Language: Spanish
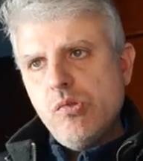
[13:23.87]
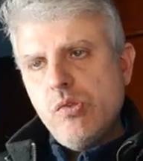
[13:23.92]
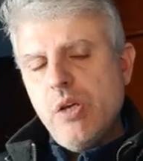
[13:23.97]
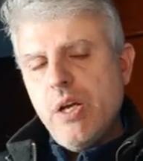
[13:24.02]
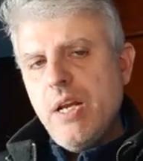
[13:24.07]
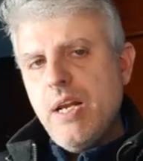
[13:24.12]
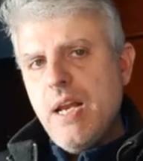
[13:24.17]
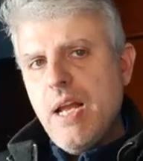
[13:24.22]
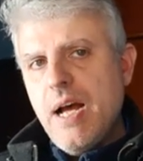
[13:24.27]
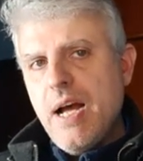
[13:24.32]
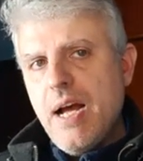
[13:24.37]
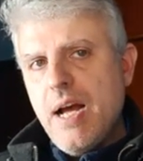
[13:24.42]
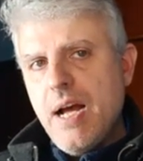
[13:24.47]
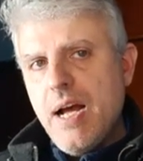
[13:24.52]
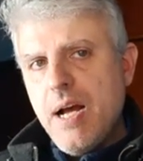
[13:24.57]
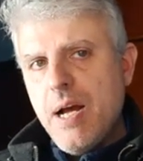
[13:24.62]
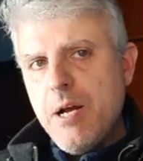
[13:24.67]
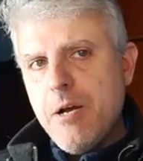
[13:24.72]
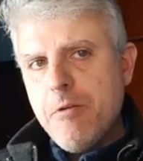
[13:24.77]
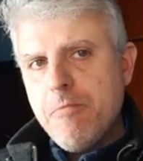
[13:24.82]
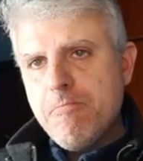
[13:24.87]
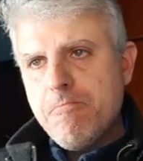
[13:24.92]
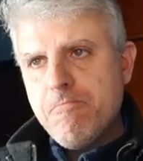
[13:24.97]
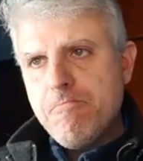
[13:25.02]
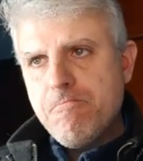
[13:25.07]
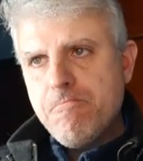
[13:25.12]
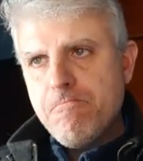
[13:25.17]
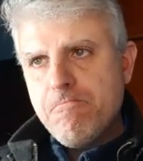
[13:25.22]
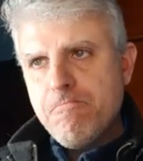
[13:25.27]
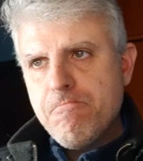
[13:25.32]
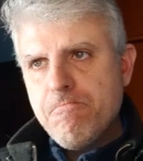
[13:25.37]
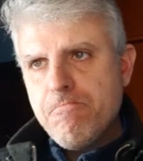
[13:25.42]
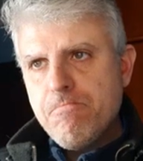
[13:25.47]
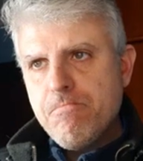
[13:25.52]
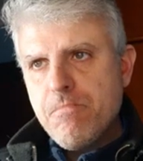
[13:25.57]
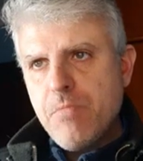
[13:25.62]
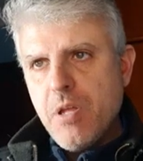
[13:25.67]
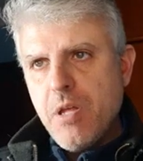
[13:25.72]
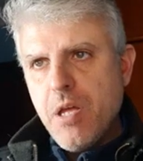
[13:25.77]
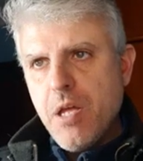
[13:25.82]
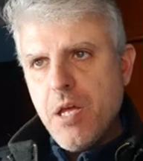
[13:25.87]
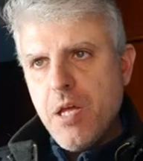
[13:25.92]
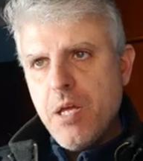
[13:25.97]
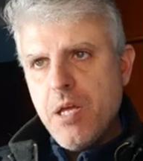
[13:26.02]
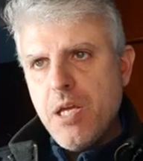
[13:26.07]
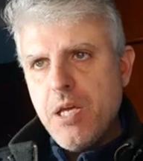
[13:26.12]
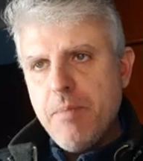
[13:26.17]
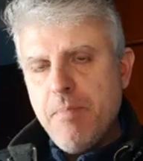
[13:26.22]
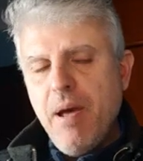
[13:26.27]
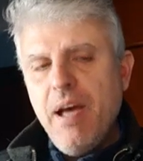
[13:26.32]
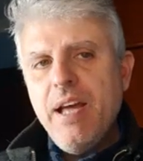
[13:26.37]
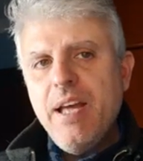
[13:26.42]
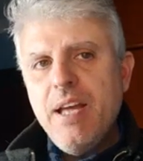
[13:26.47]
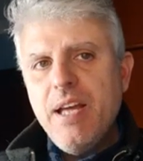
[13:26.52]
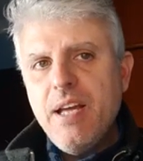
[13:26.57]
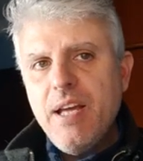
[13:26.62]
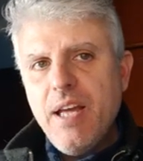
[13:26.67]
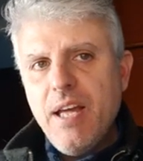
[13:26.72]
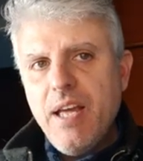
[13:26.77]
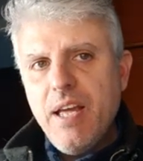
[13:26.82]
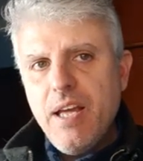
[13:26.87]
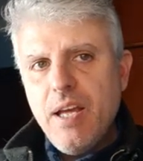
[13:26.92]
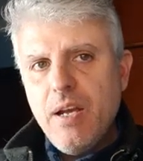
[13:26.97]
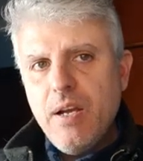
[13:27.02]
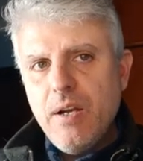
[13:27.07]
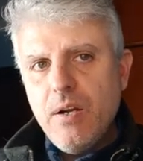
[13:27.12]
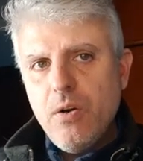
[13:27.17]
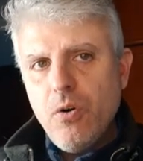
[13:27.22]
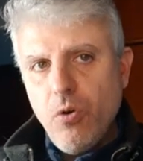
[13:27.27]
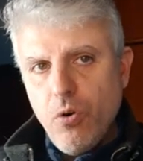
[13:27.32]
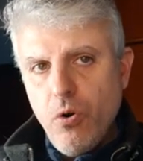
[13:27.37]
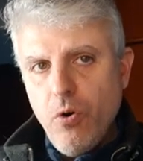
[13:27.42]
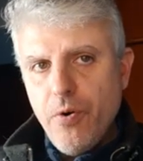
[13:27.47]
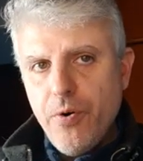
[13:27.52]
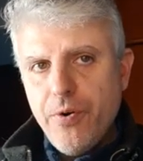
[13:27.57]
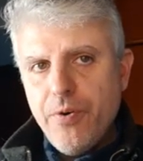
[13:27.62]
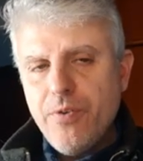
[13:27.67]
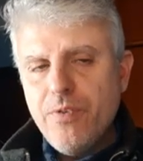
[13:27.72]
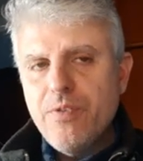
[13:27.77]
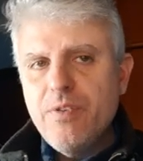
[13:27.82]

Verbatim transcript: En la eh, imagen en color,